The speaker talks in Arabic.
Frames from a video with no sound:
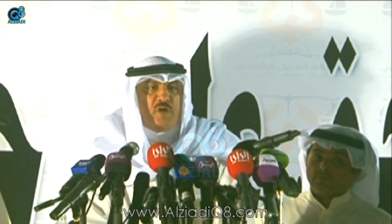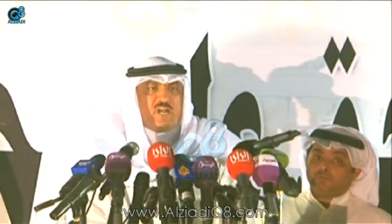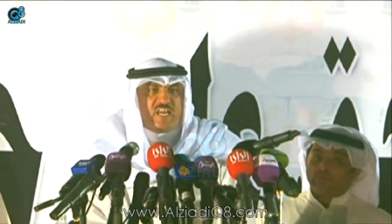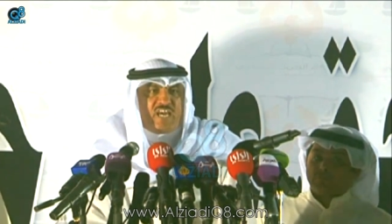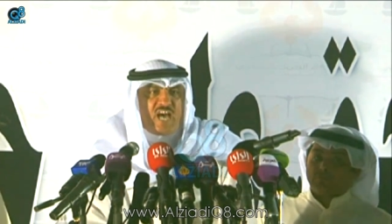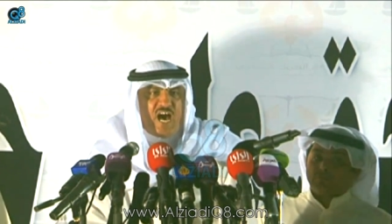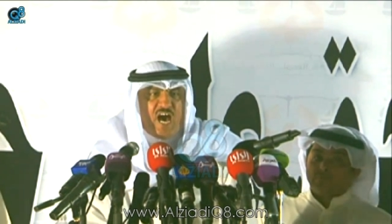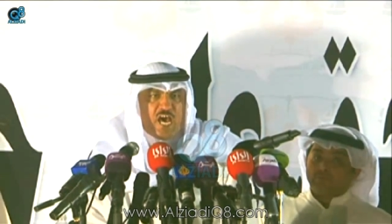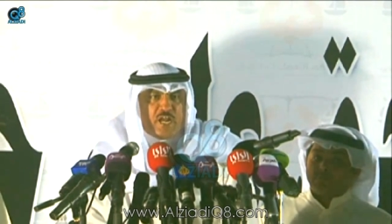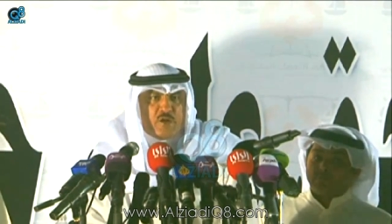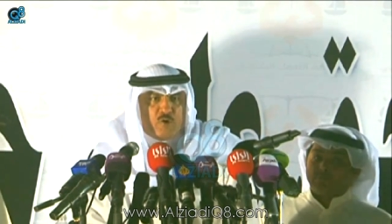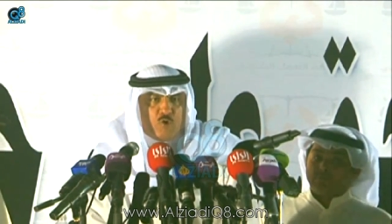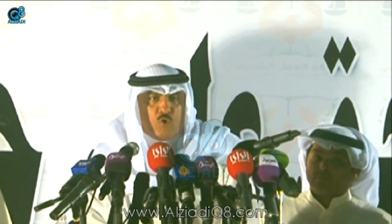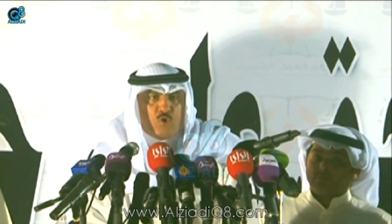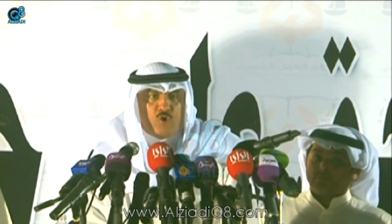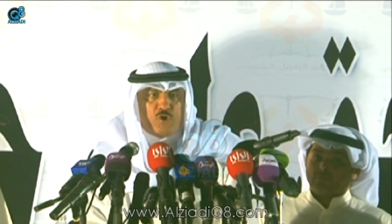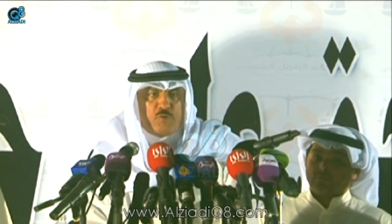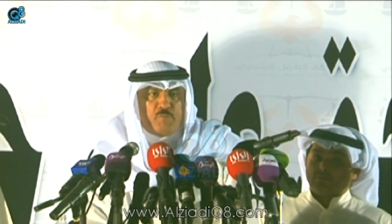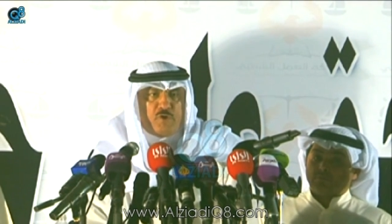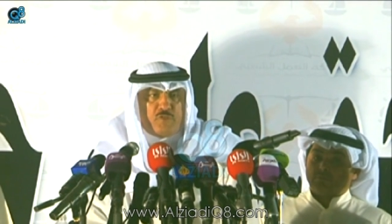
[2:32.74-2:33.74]

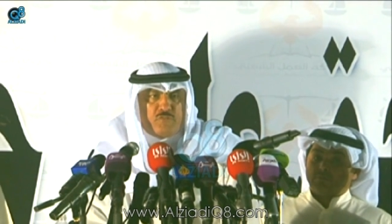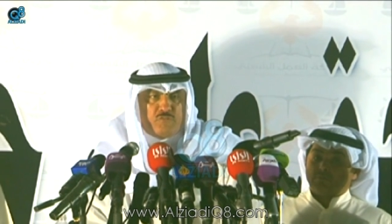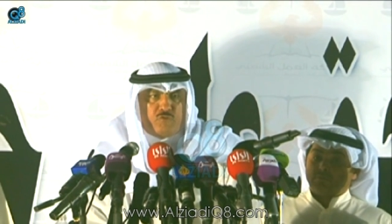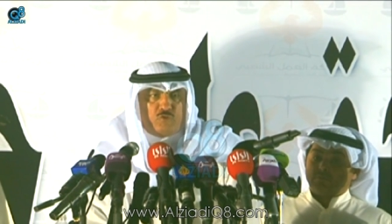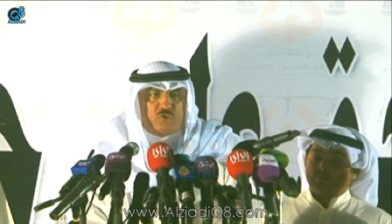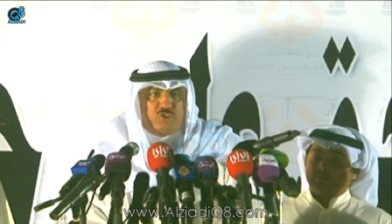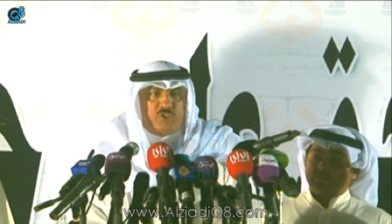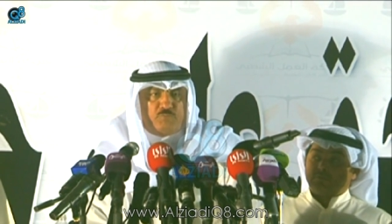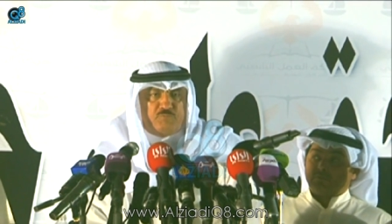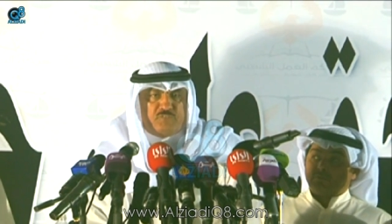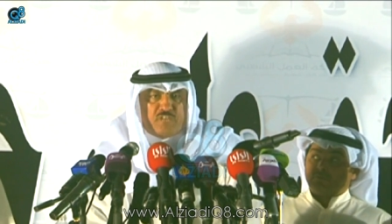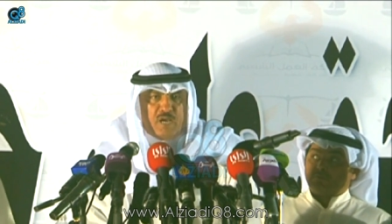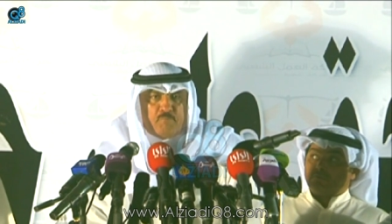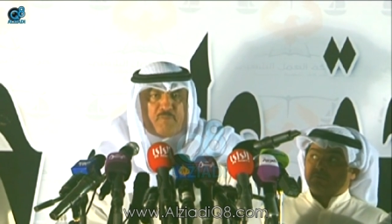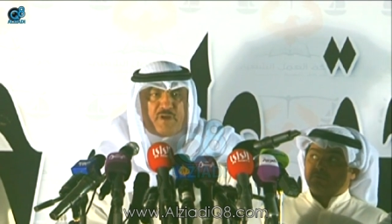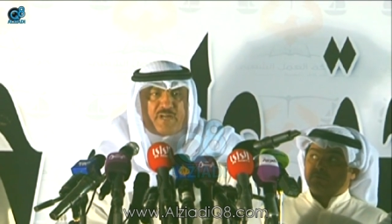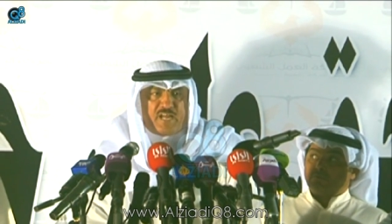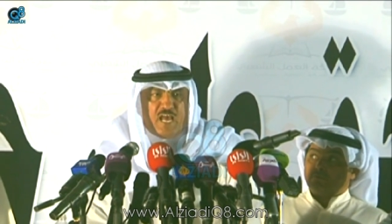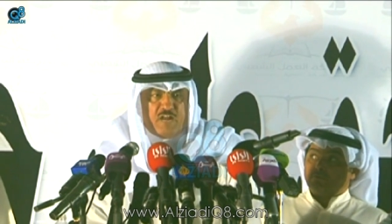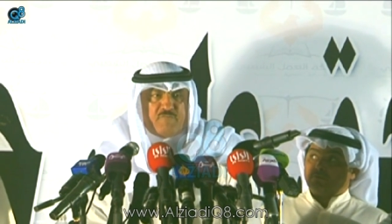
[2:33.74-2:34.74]
القانون منذ
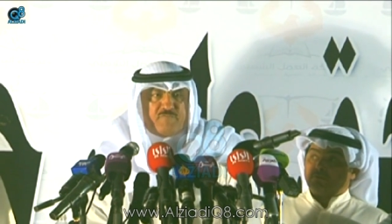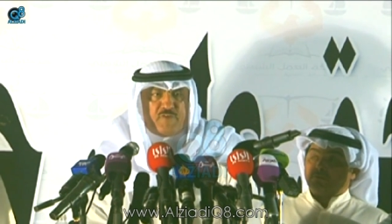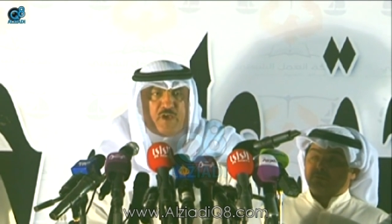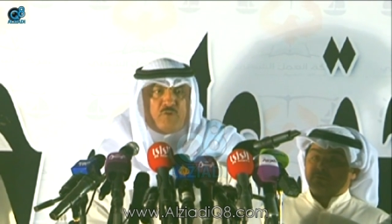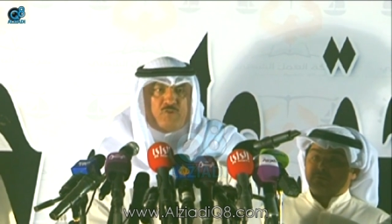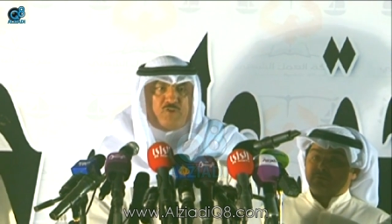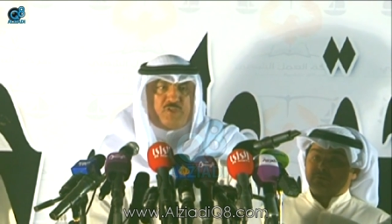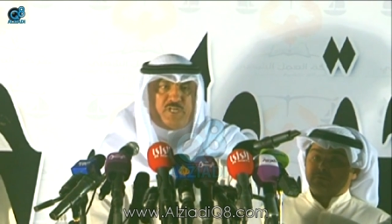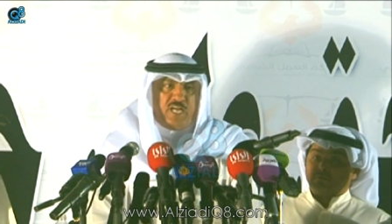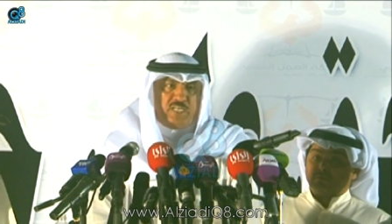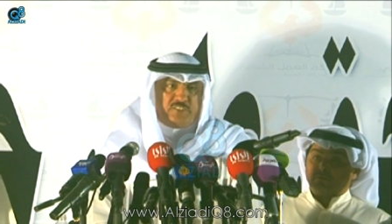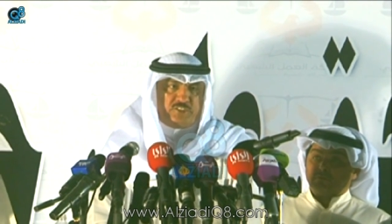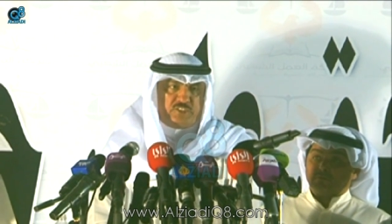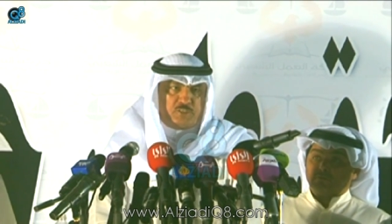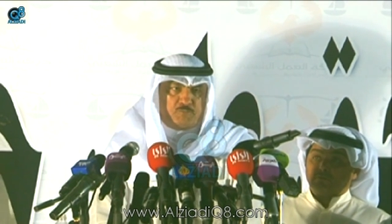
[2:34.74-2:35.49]
سبتمبر 2012